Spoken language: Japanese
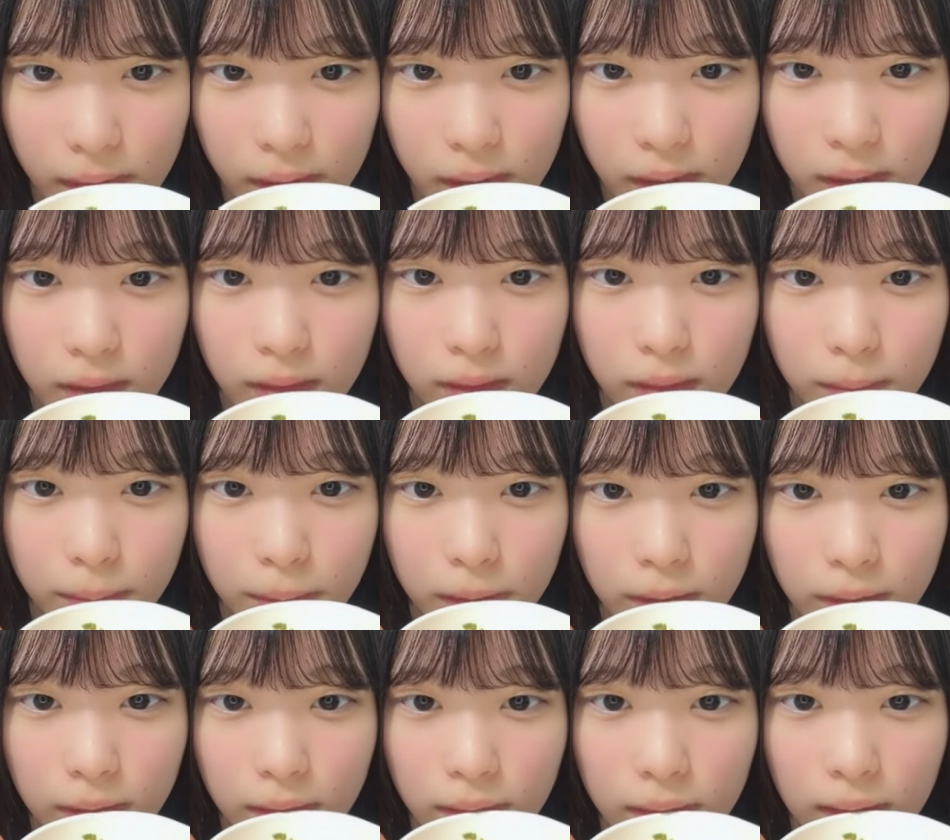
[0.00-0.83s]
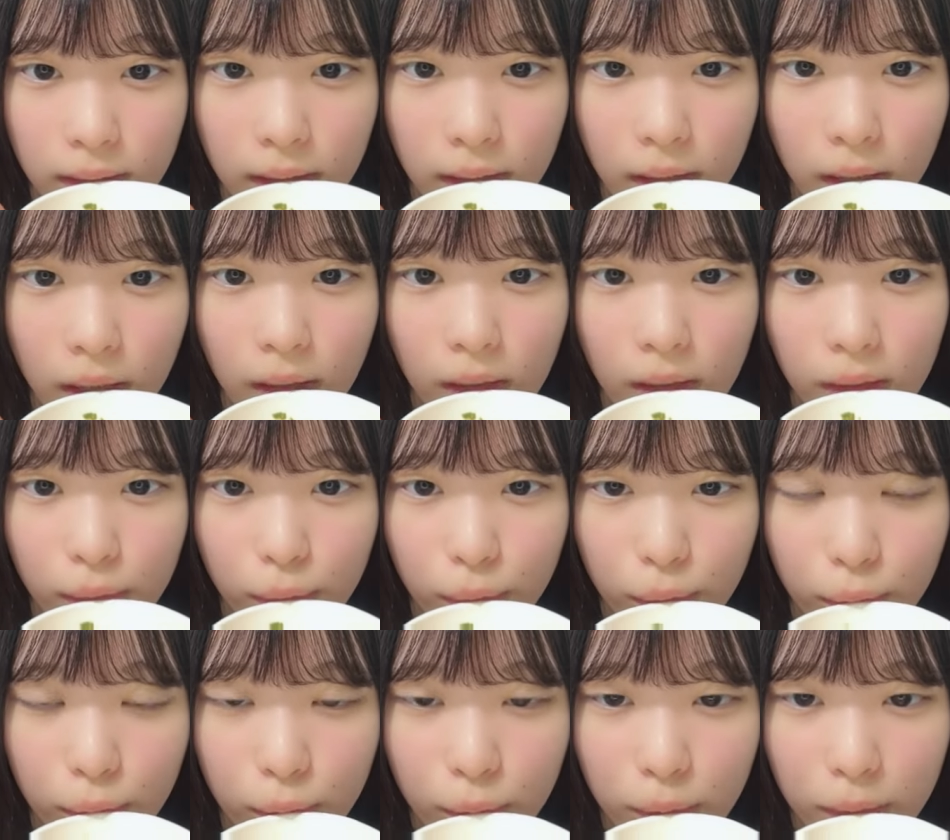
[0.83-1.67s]
白味噌って
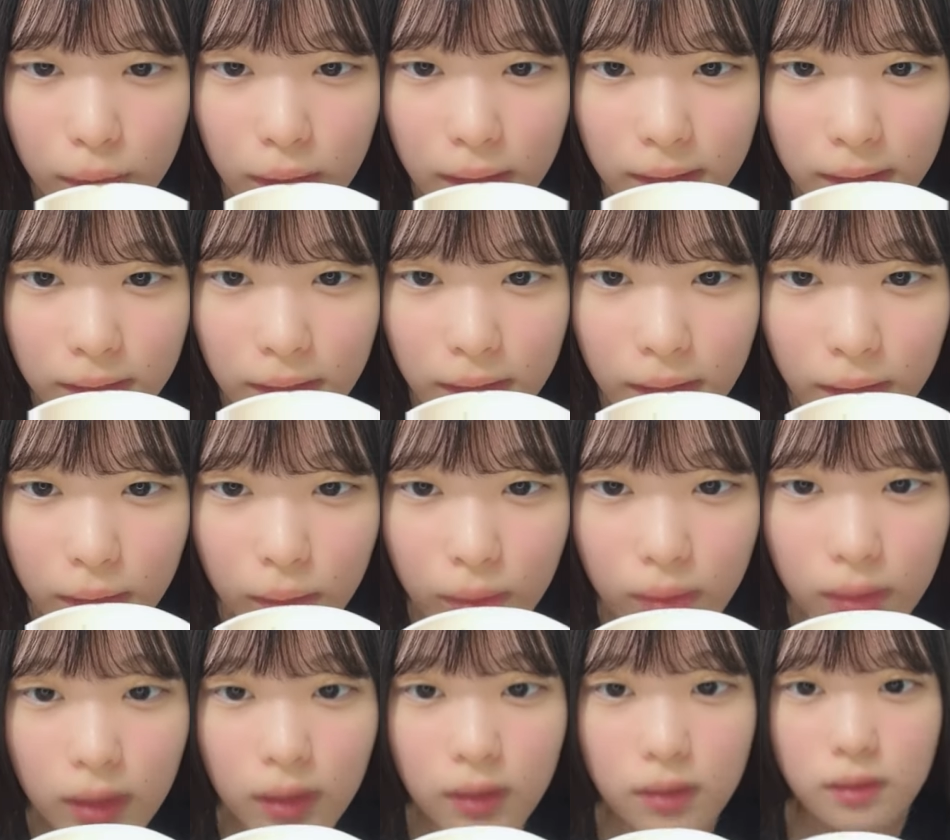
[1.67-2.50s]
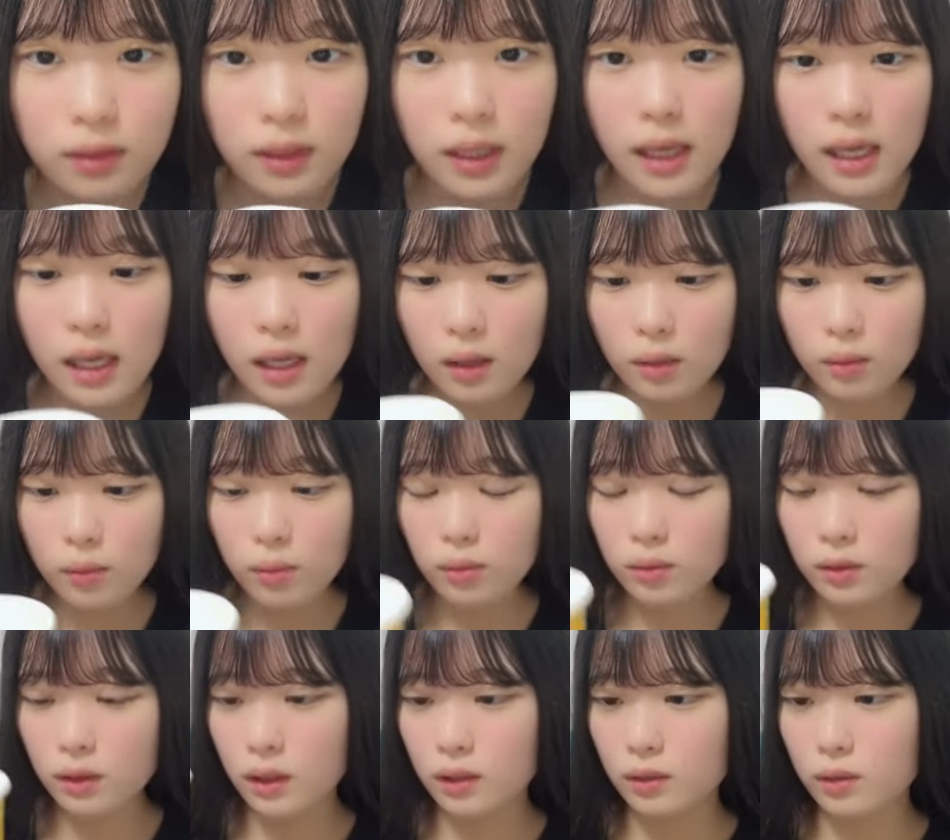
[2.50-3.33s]
京都の階に使うとこあるえー、ど
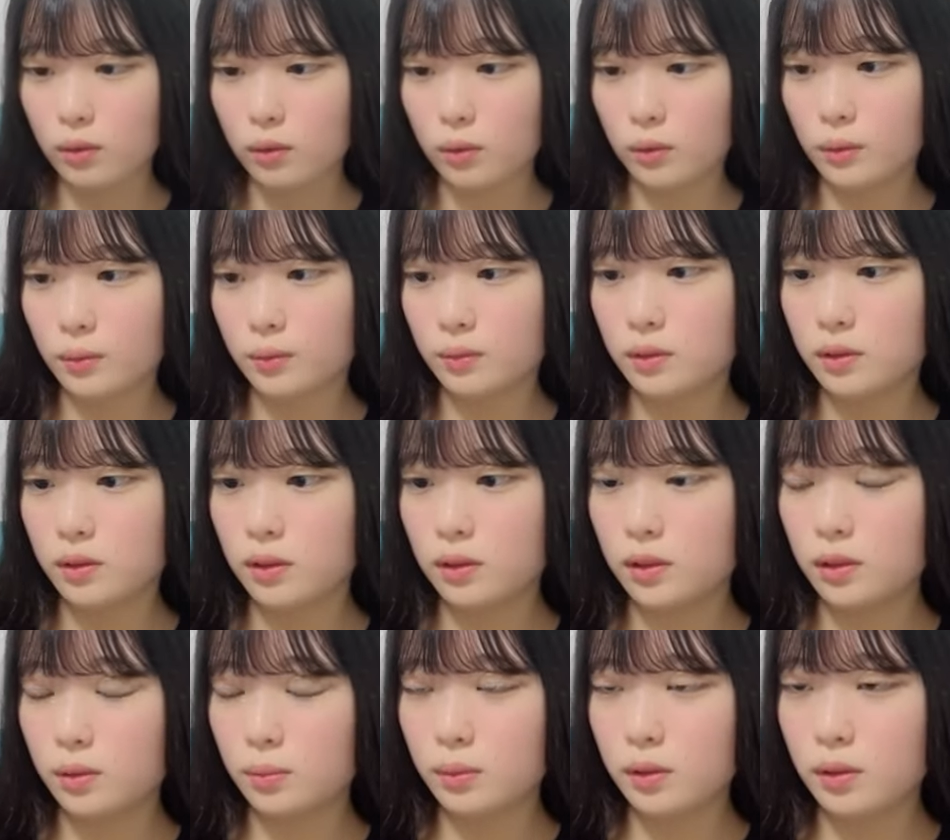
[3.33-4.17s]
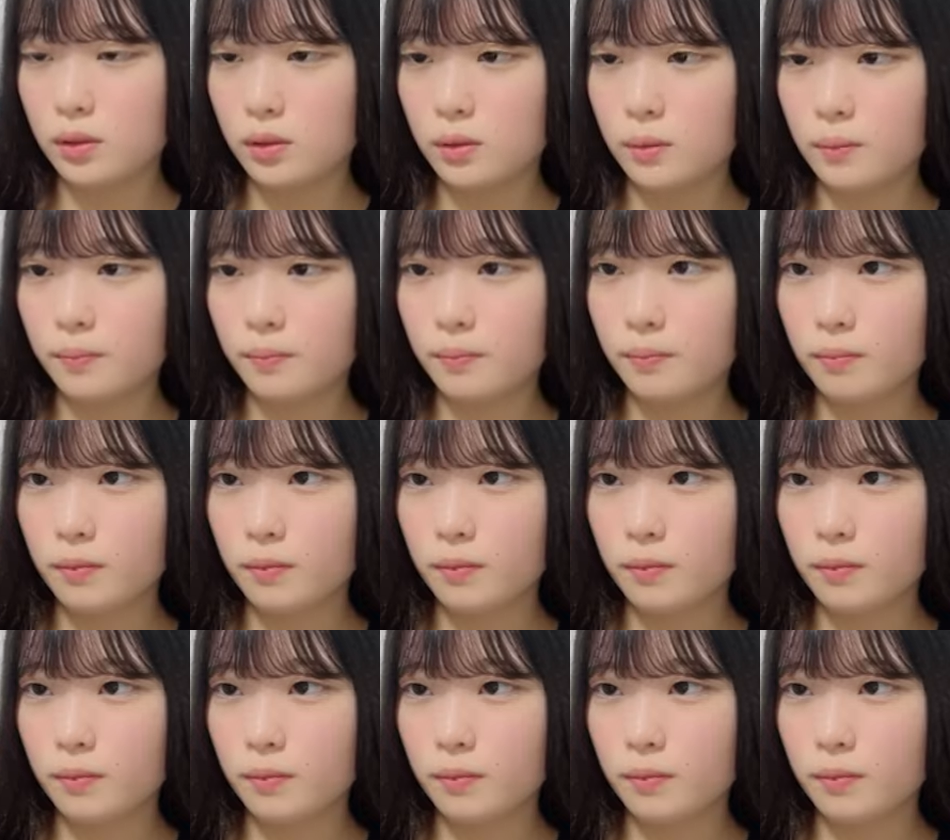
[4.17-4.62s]
うなんだろう白味噌